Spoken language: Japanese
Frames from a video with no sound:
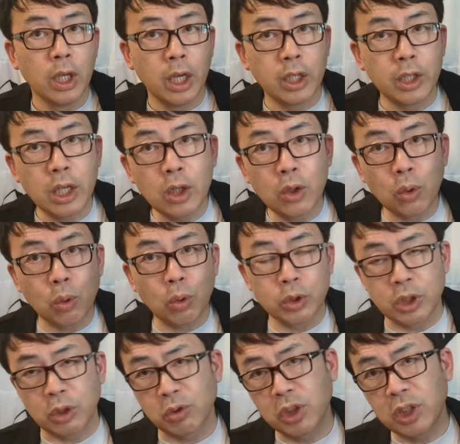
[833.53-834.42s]
電力
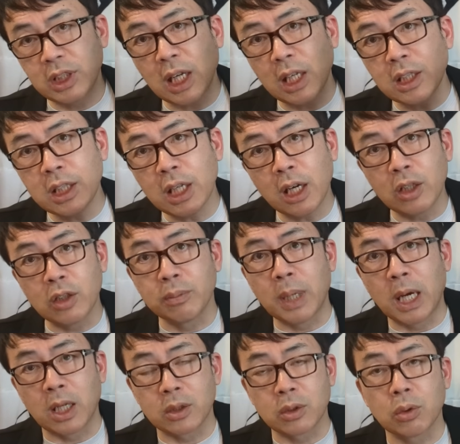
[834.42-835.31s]
公社の下にある、
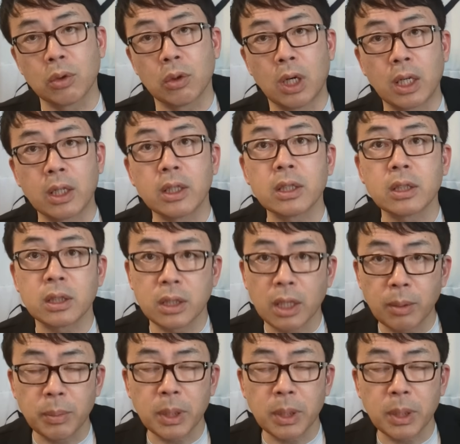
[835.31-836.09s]
まあその、あれですね、